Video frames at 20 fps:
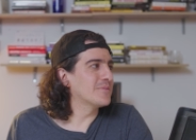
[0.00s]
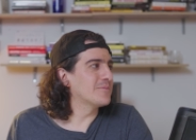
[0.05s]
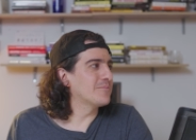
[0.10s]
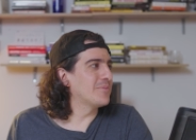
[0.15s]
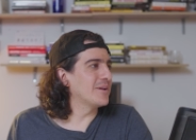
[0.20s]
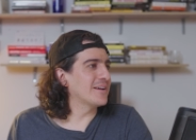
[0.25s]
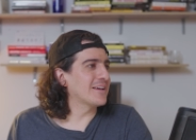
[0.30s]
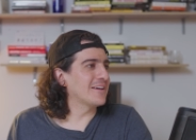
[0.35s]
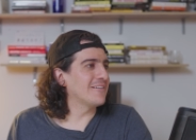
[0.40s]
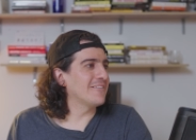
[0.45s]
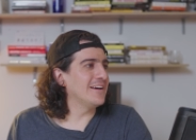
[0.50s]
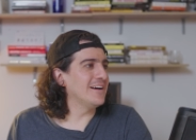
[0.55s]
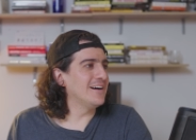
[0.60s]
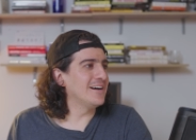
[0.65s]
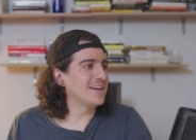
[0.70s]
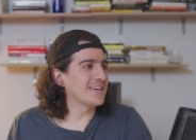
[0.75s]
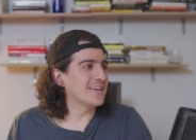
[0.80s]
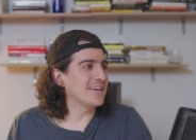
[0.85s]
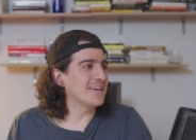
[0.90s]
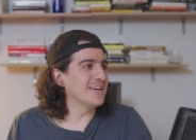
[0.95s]
para que veas
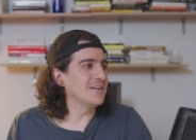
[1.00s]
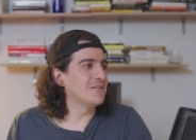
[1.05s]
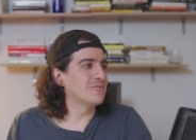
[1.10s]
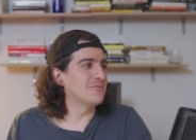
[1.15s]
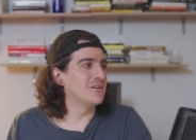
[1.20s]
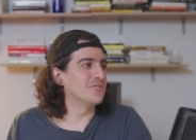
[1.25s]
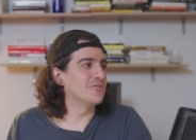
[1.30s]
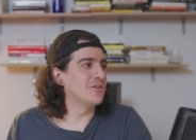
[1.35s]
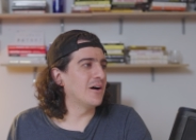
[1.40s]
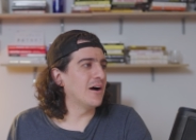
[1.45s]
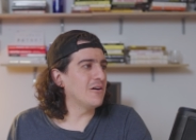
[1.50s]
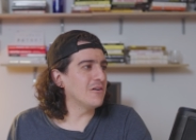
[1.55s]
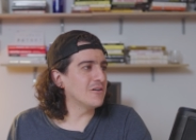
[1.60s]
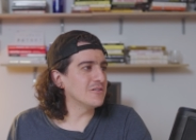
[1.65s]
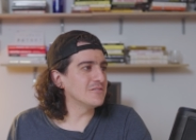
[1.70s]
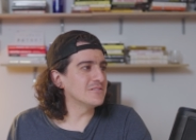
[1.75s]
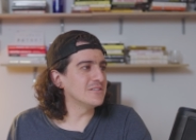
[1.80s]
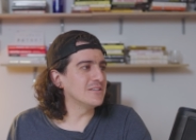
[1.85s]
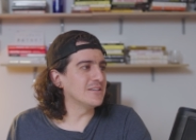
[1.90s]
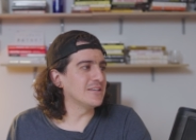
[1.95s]
aquí, cuando hago
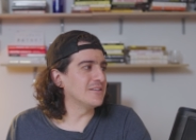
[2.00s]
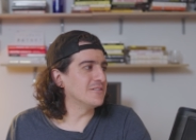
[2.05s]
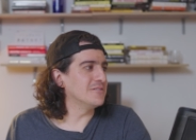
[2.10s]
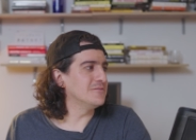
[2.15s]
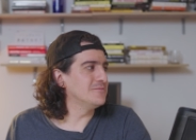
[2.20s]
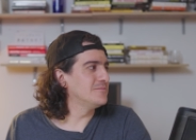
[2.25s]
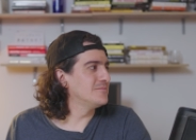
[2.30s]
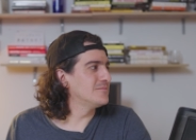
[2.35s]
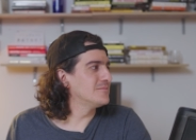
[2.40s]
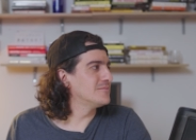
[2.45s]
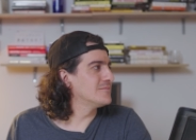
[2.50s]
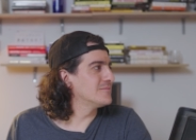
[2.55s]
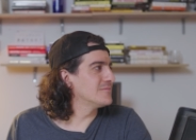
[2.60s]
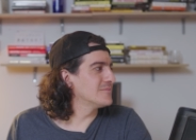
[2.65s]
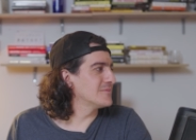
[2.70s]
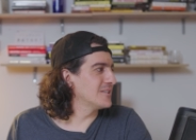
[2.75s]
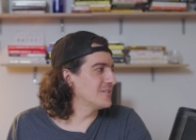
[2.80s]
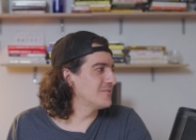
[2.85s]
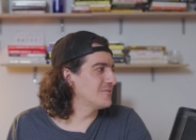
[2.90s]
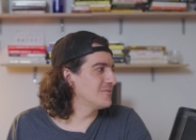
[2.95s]
contenido,
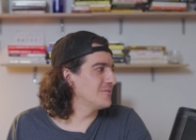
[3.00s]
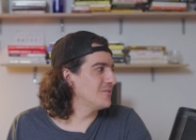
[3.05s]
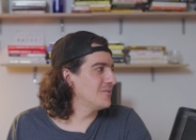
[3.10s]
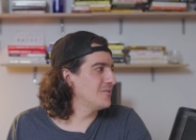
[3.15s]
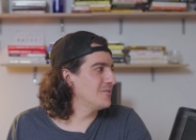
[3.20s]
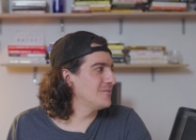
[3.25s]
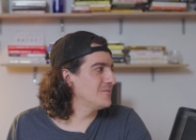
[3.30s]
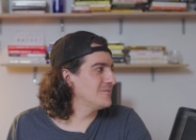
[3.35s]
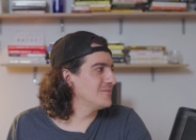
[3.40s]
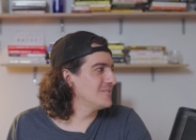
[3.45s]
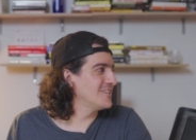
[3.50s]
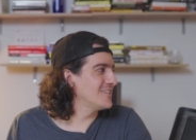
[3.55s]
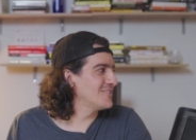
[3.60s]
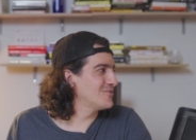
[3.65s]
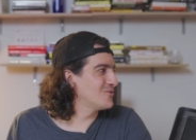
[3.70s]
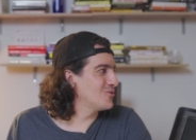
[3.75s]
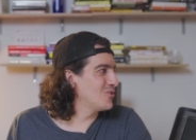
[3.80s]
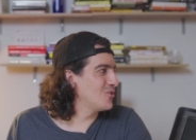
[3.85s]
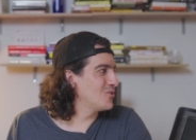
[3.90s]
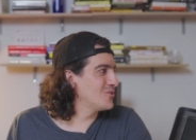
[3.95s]
y esto,
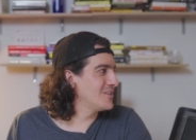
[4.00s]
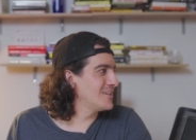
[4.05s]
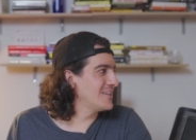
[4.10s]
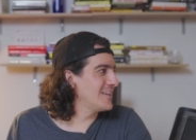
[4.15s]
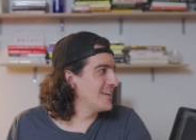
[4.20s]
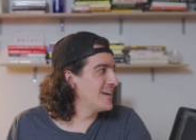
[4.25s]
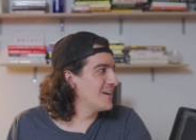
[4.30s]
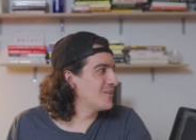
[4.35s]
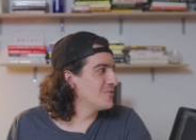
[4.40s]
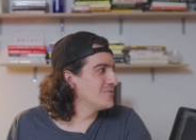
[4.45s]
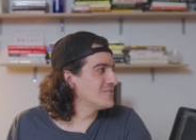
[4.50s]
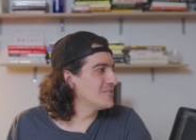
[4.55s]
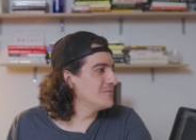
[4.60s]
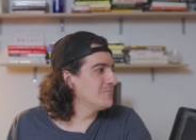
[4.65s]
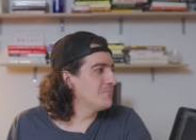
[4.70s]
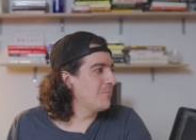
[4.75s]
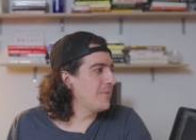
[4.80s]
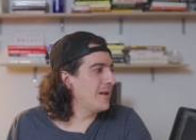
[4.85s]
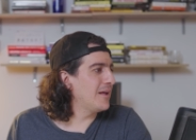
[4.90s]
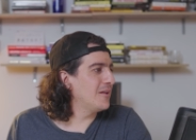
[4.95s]
esto no lo tenía
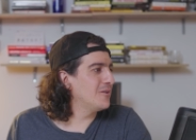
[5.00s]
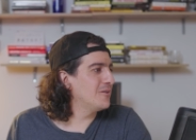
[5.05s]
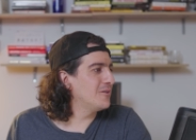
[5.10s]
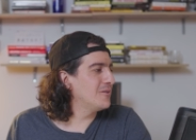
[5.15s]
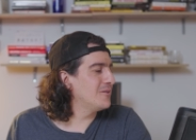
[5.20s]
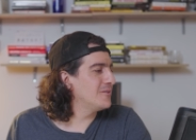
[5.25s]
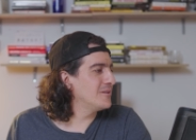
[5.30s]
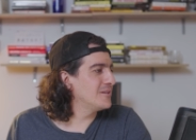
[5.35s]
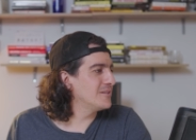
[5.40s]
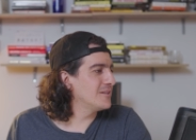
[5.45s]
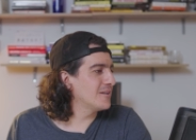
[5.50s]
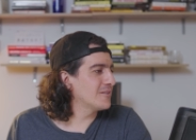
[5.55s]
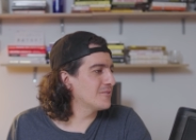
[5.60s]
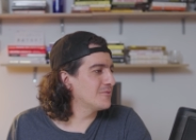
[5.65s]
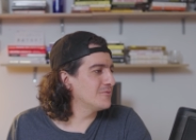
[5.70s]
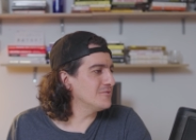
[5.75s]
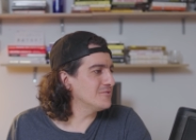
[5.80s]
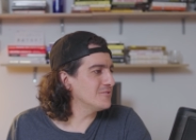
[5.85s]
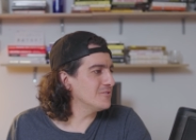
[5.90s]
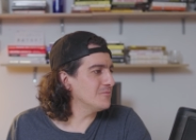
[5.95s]
contemplado en el
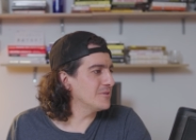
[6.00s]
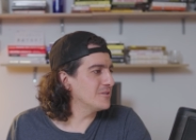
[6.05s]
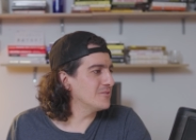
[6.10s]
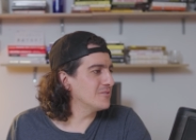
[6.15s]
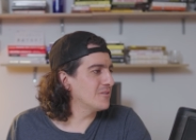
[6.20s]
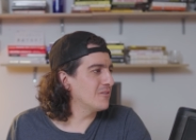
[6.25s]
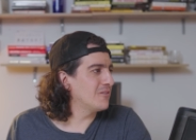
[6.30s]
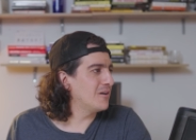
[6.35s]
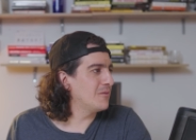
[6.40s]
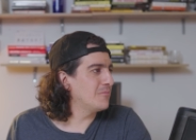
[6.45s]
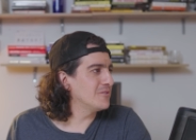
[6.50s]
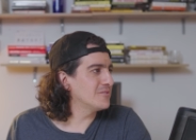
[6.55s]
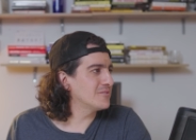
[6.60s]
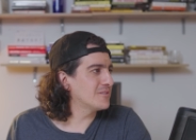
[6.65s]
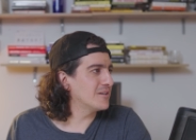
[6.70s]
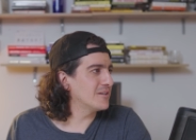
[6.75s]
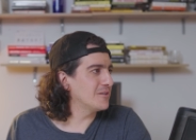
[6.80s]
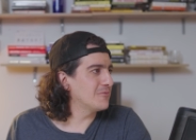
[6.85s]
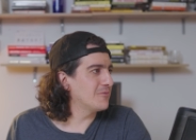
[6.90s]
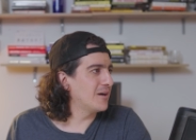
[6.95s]
curso, pero te lo voy a
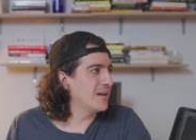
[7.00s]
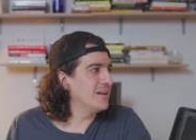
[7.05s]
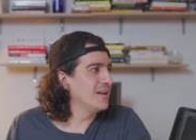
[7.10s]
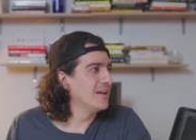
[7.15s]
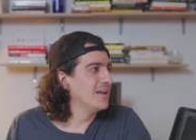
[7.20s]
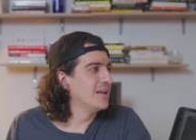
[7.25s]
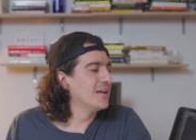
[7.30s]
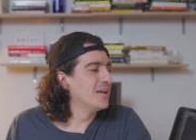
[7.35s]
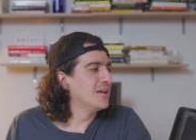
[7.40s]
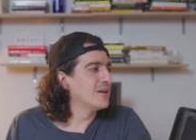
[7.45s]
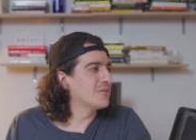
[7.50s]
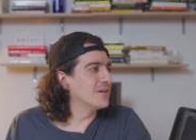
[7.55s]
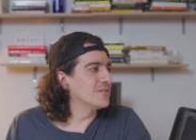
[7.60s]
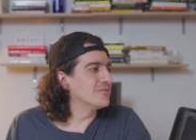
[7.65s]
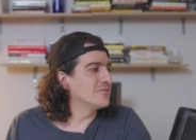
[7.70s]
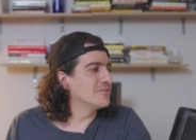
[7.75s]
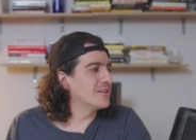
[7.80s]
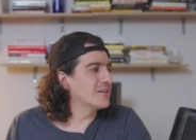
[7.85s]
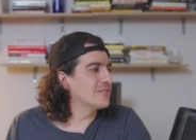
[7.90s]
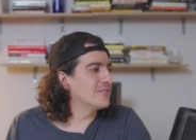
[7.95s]
mostrar igual.
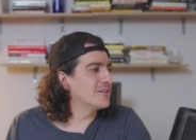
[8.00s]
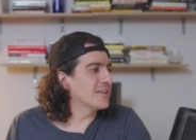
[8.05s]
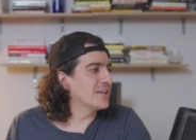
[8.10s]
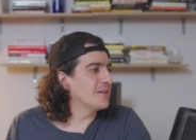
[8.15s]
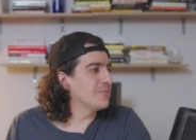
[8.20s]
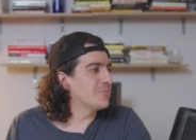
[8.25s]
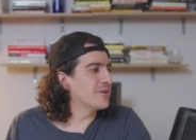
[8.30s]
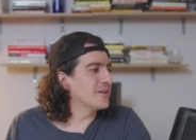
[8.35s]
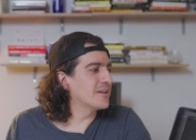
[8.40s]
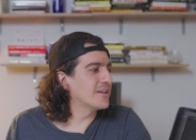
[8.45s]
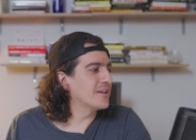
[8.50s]
Cuando tengo aquí, por